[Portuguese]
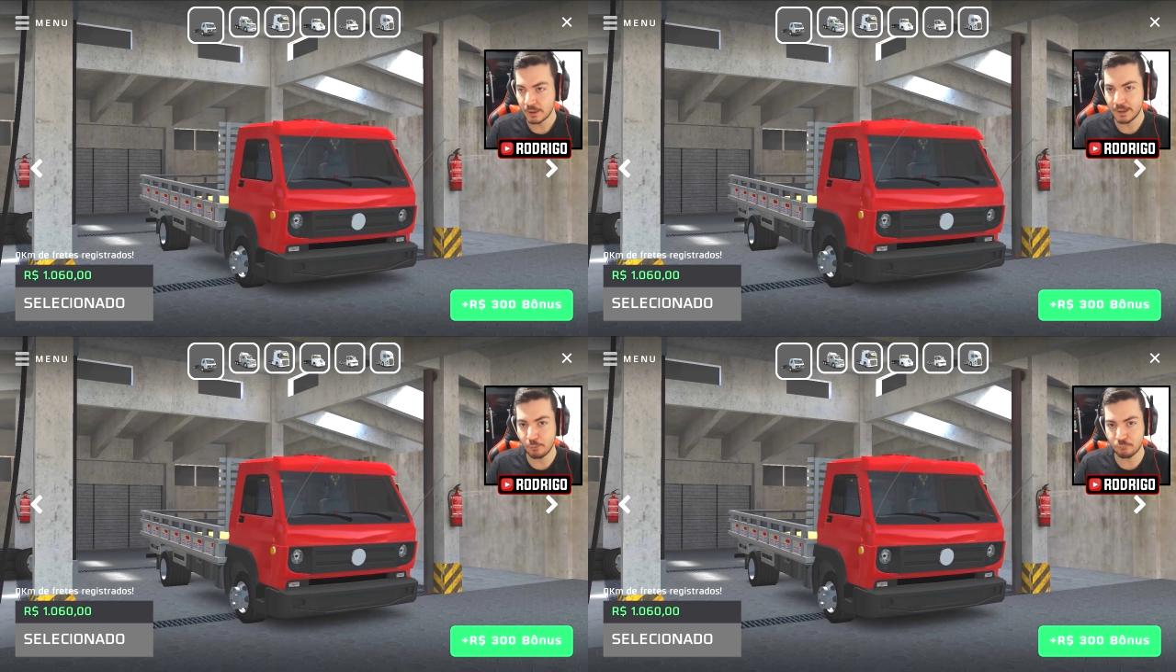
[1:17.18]

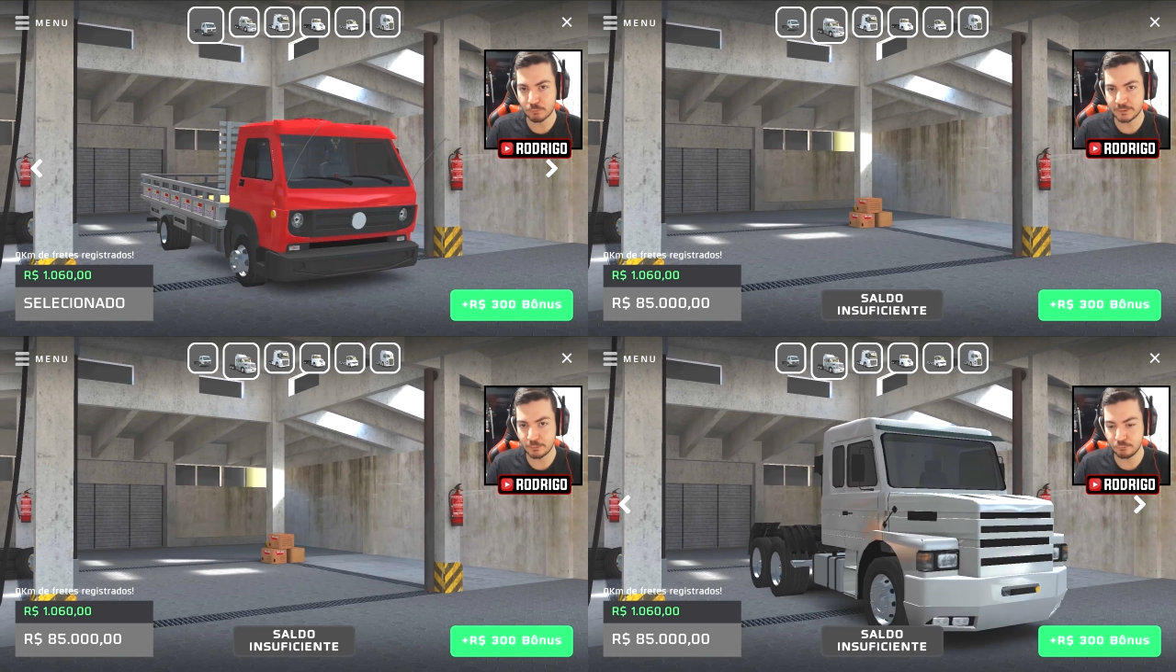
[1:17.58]
né, os
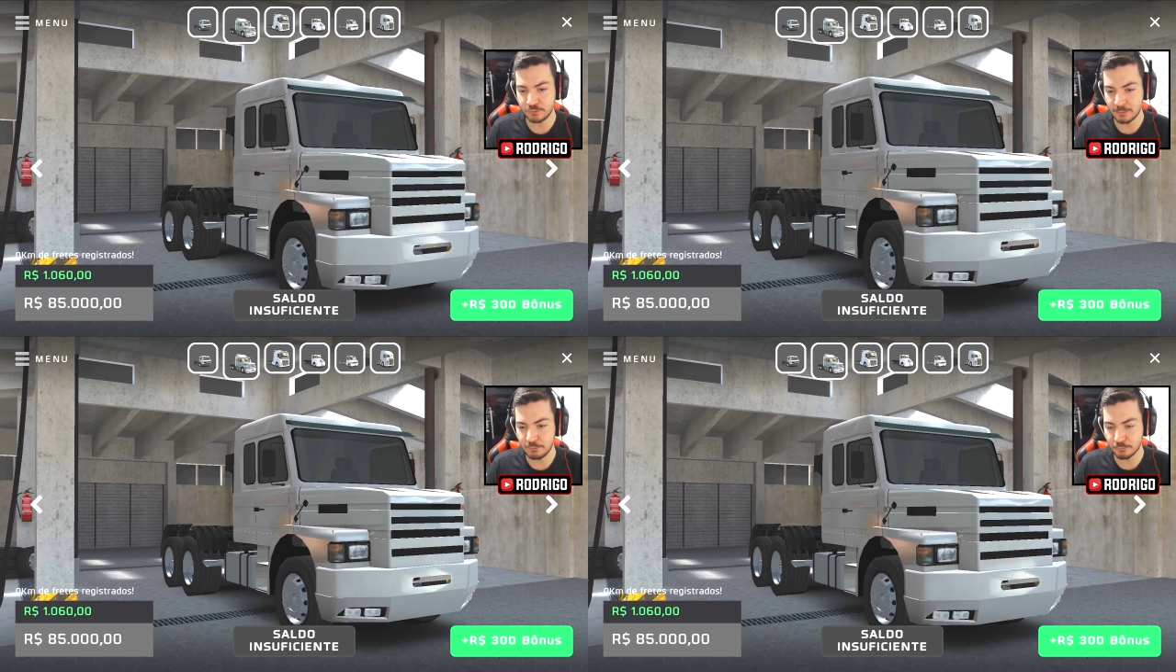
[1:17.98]
modelos de
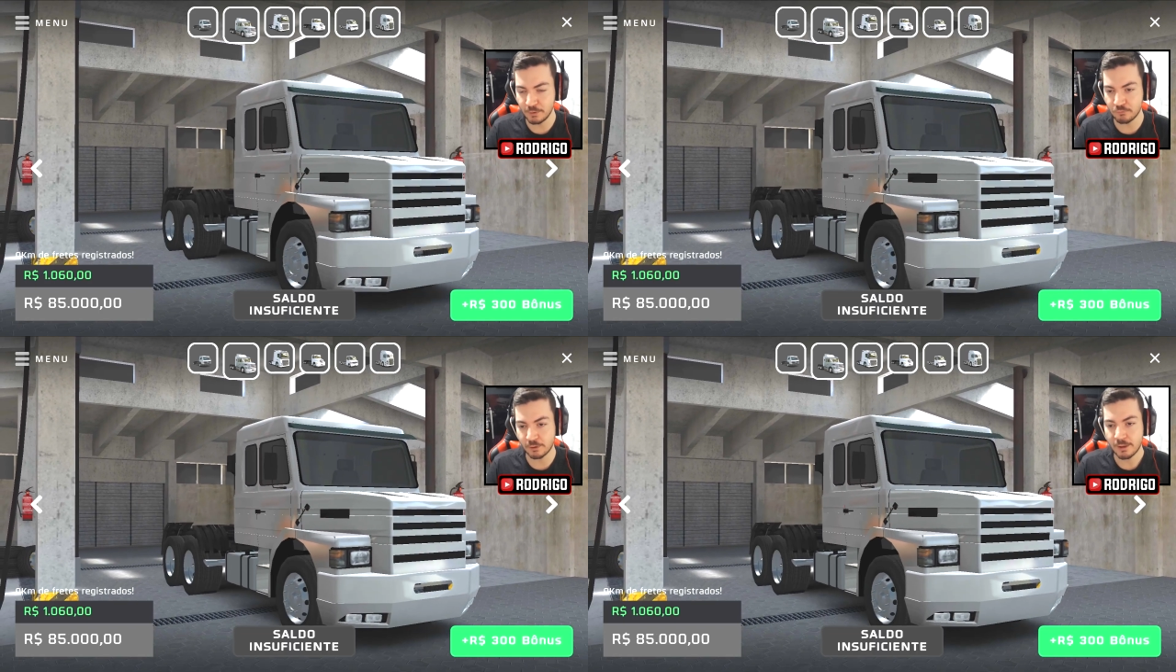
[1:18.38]

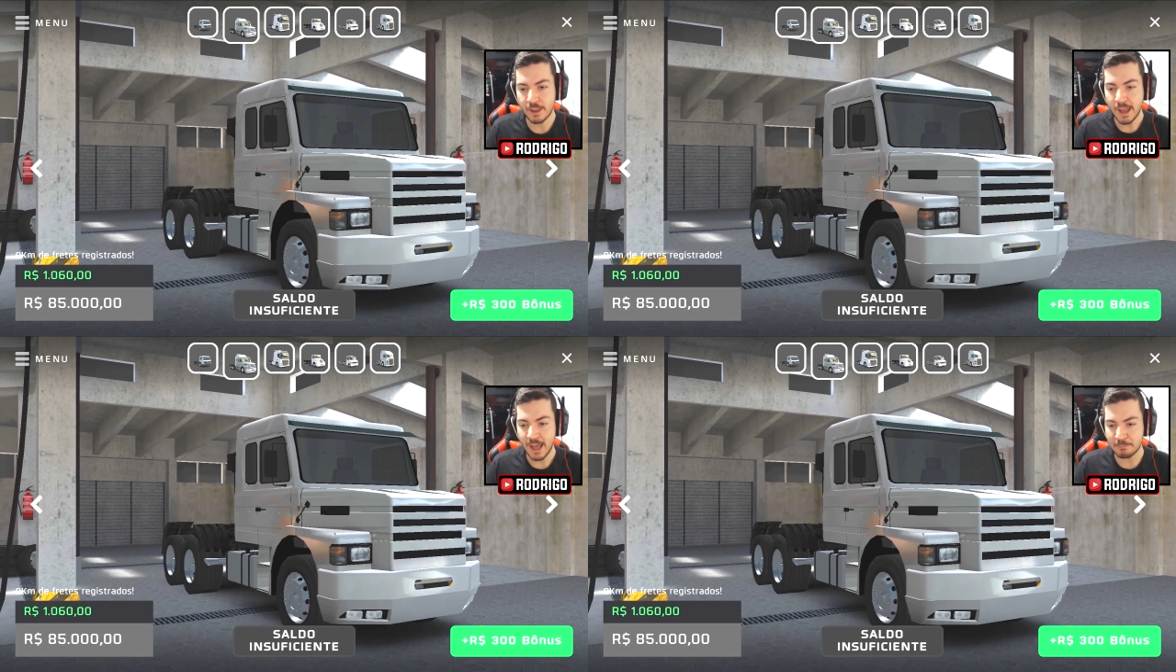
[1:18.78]
caminhões, ó,
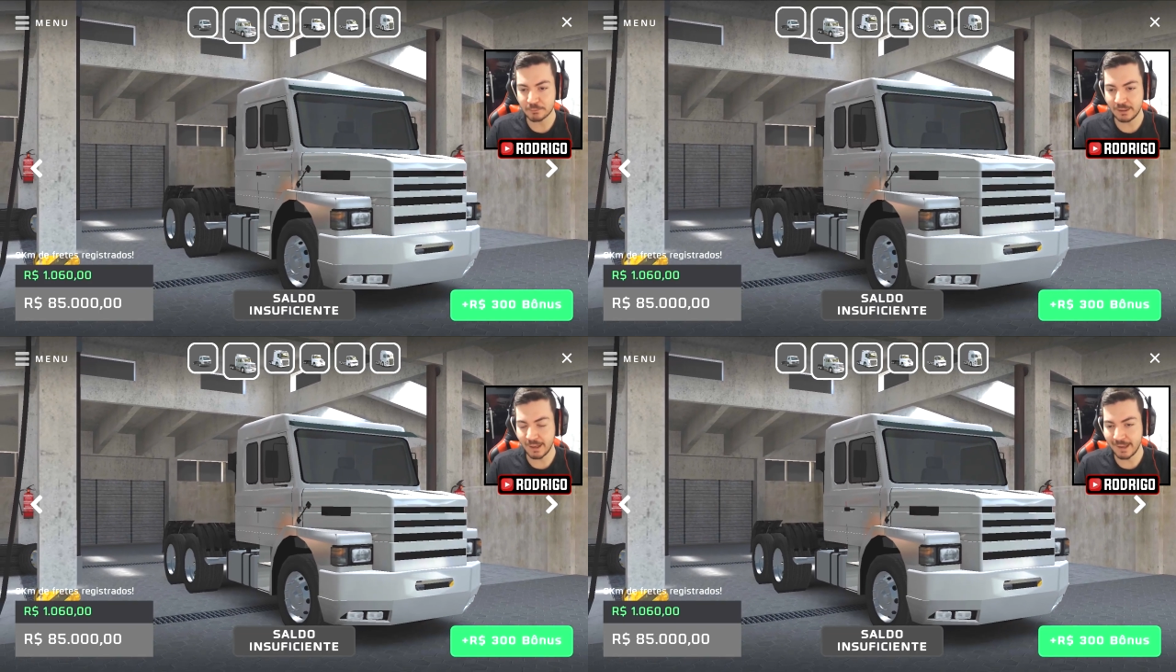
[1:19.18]
a
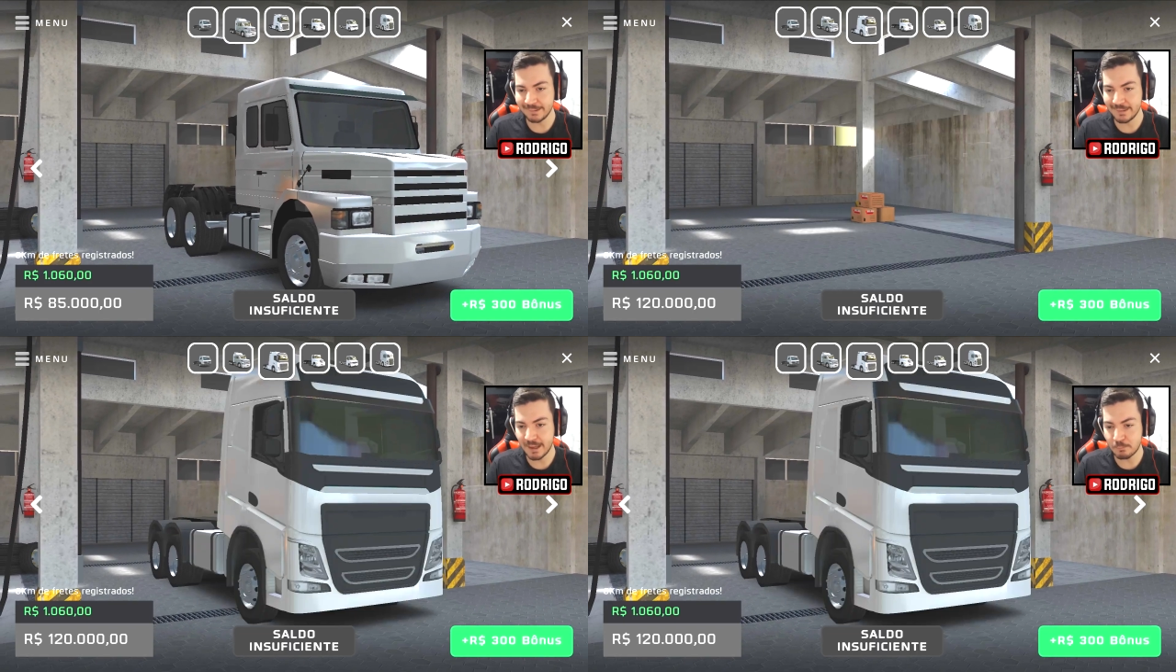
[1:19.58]

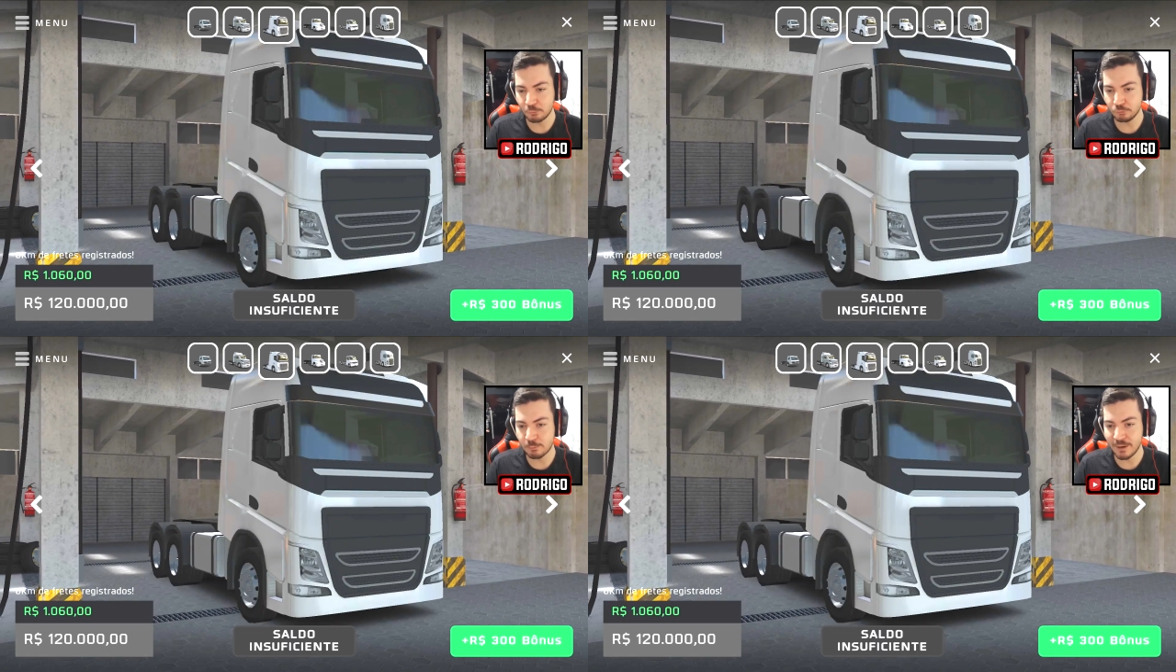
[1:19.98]
modelagem é
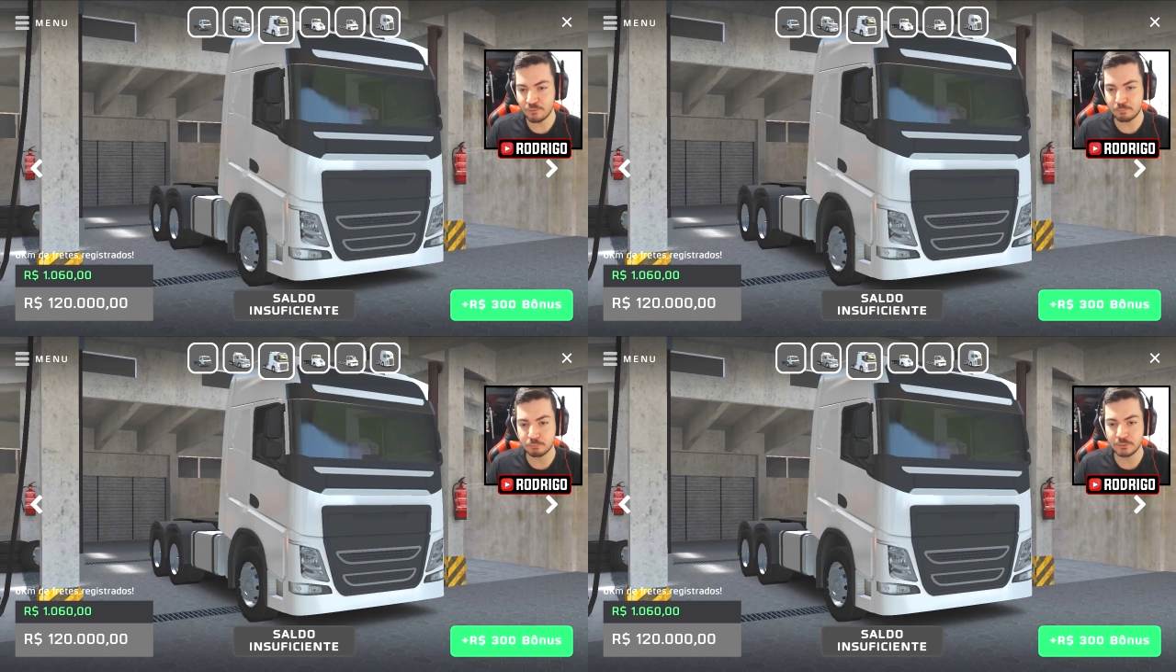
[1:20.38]
muito
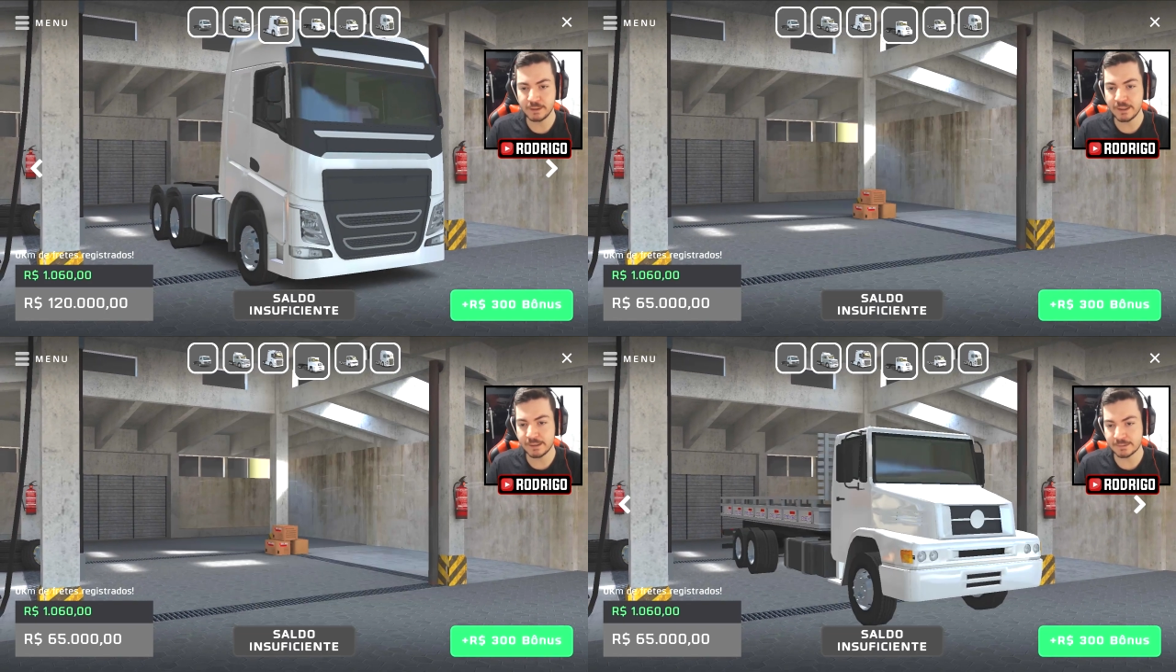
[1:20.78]
mais
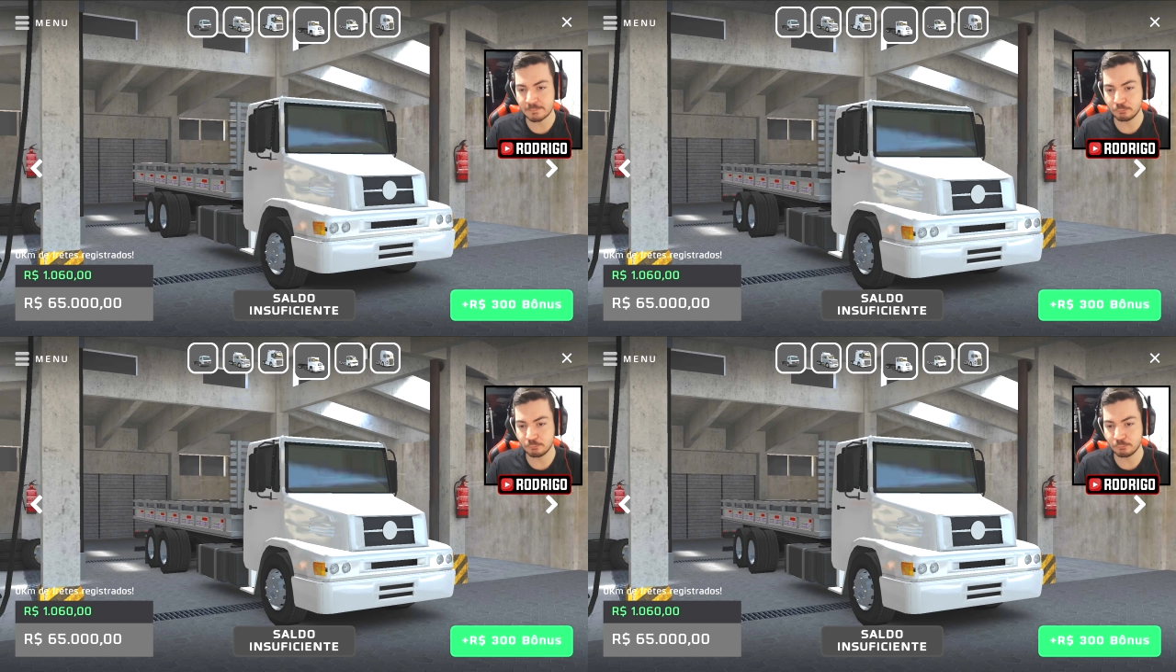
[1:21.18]
bonita,